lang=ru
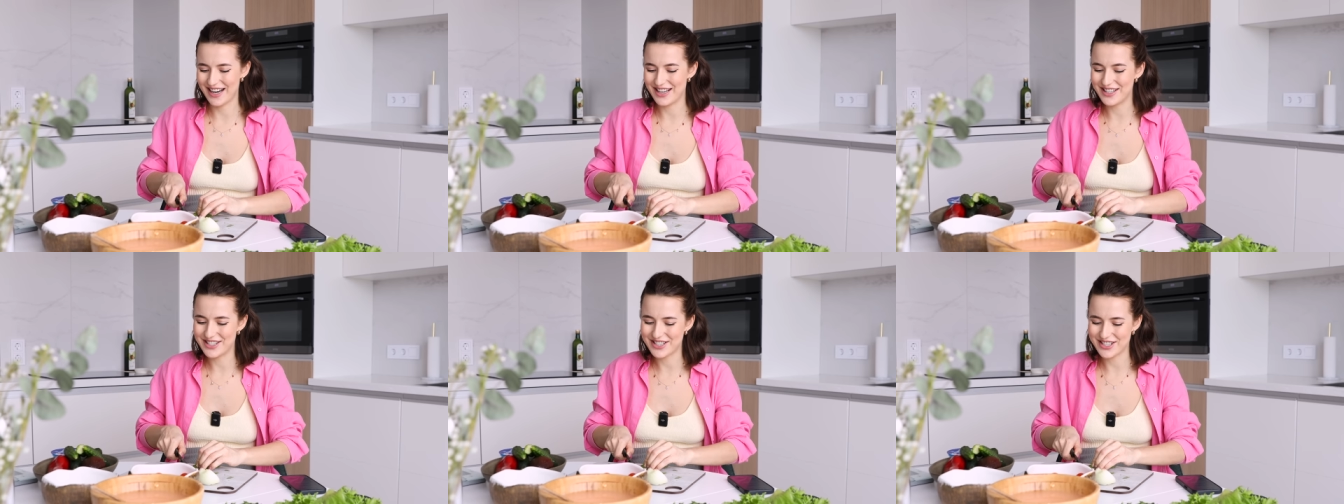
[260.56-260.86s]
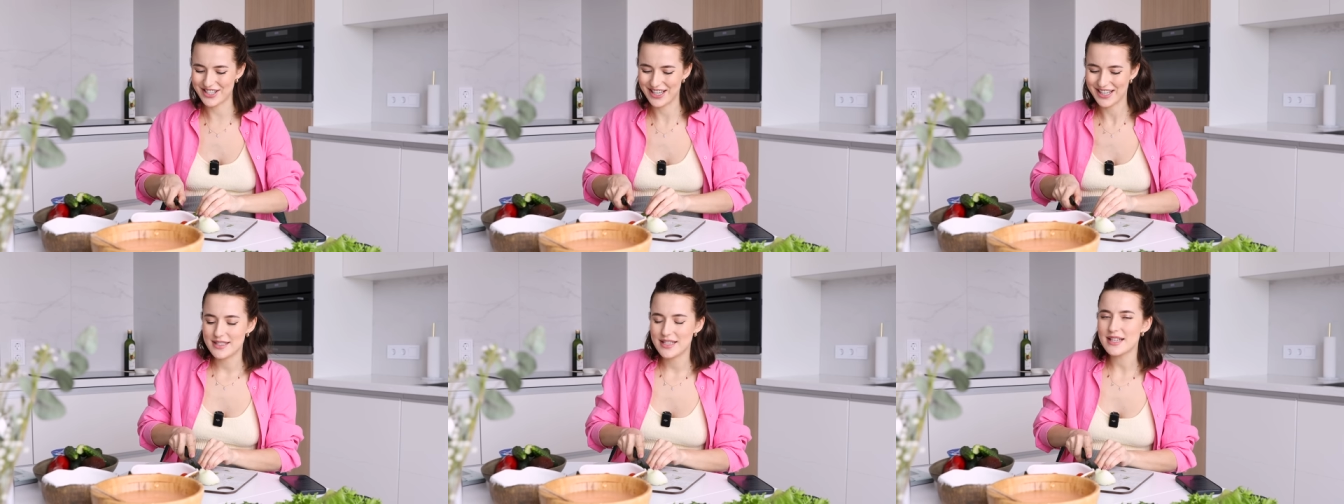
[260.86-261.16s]

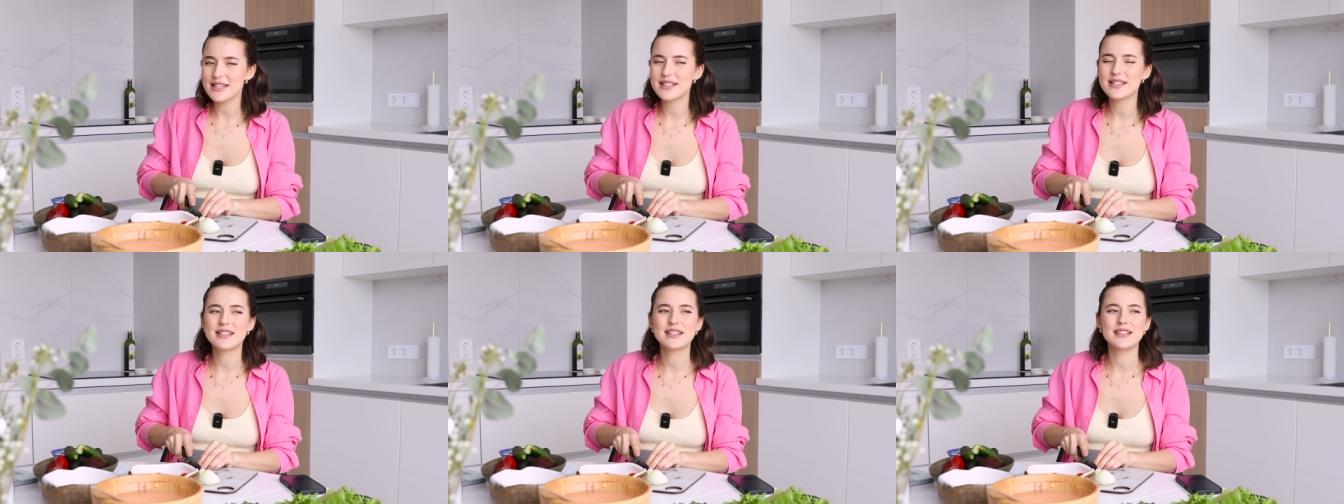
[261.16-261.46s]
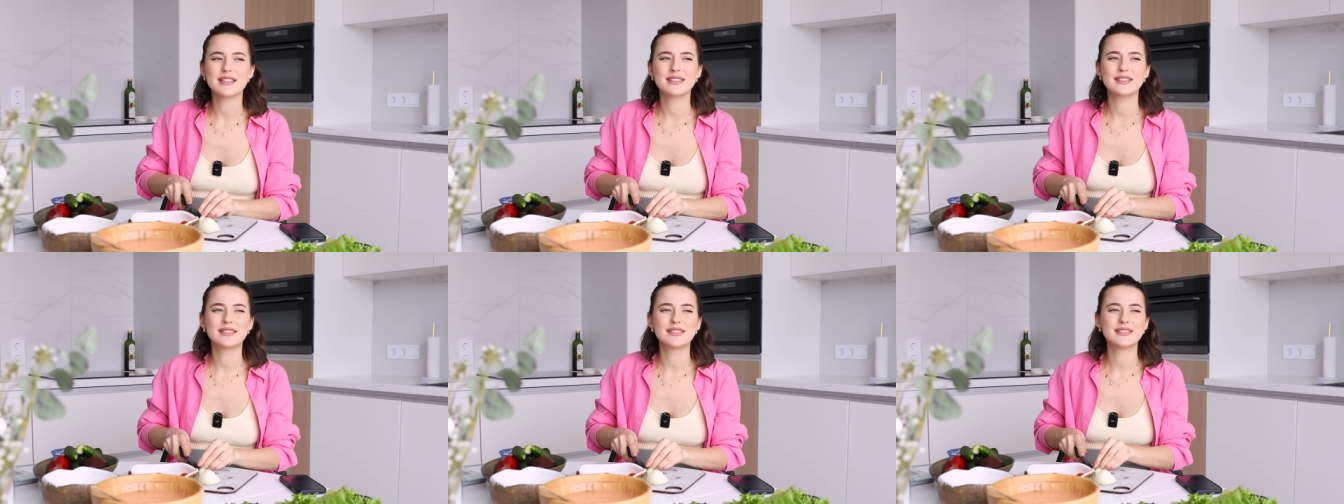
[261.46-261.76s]
раньше. Здесь
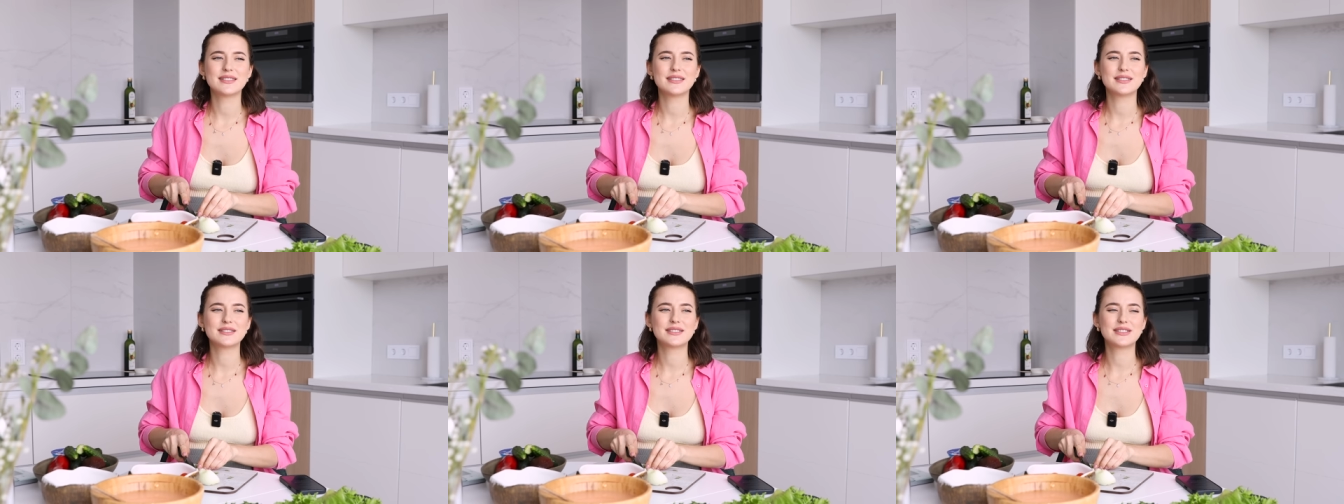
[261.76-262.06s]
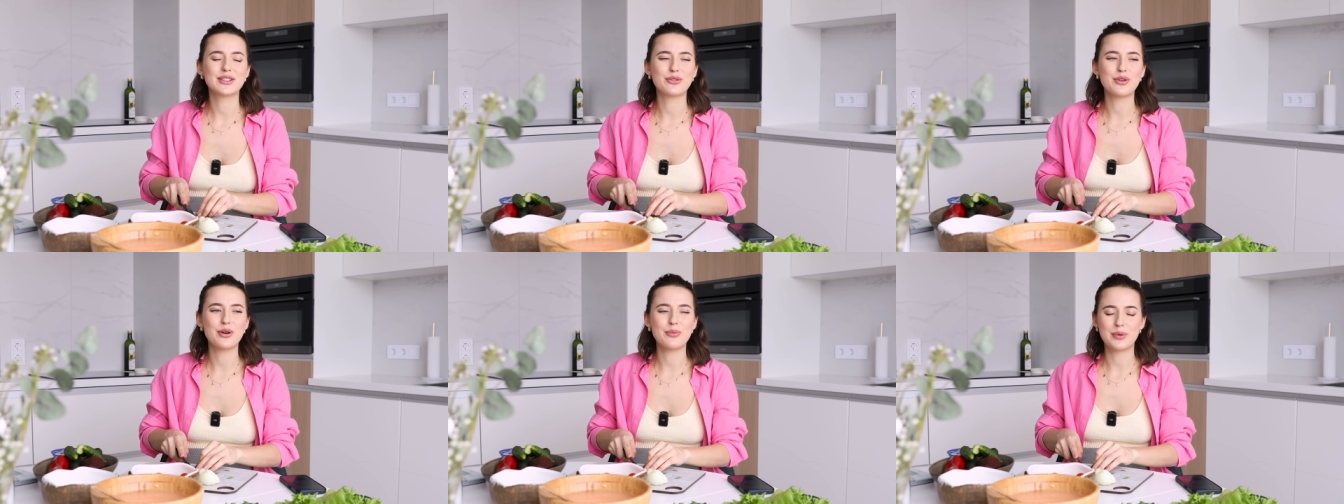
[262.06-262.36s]
э,
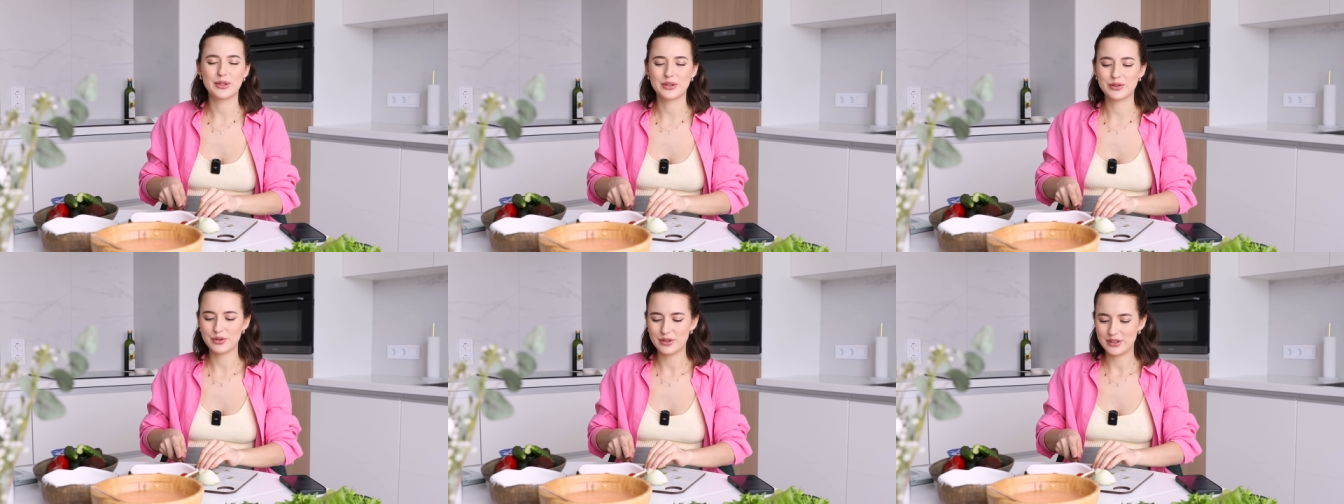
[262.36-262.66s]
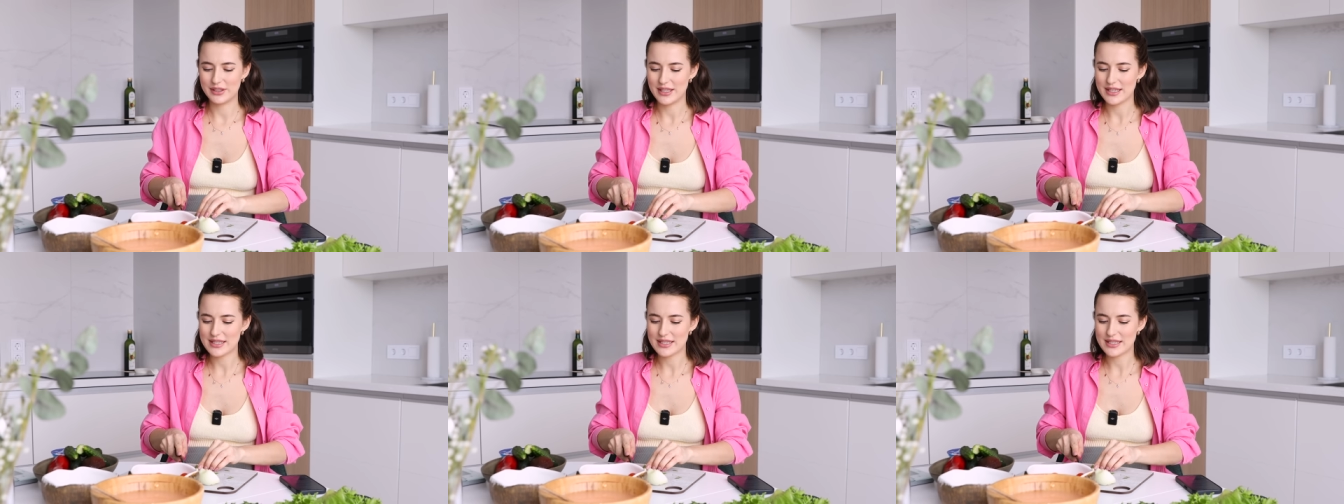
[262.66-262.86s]
такой подход,